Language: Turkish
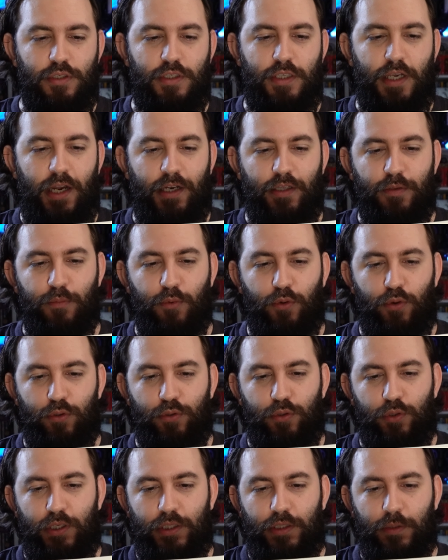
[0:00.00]
Sert
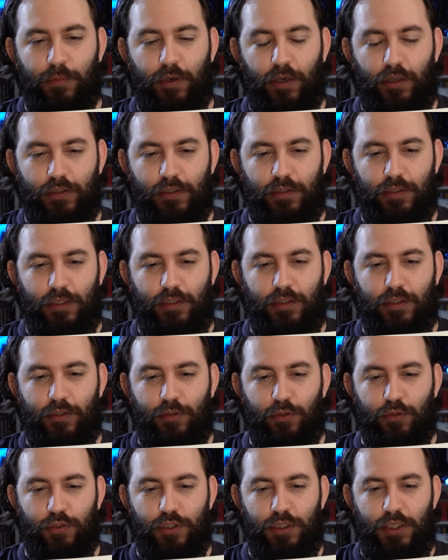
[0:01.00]
Moğol yönetimi altındadır
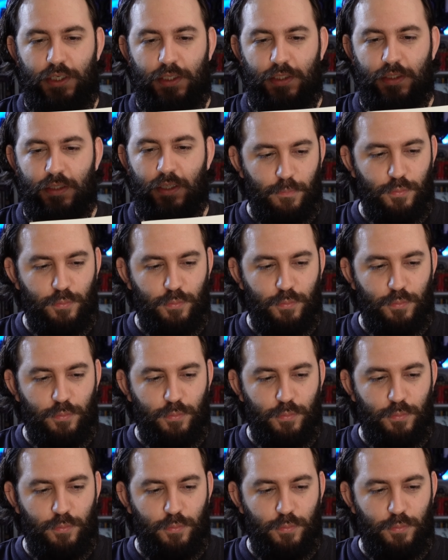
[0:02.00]
diyor Çin.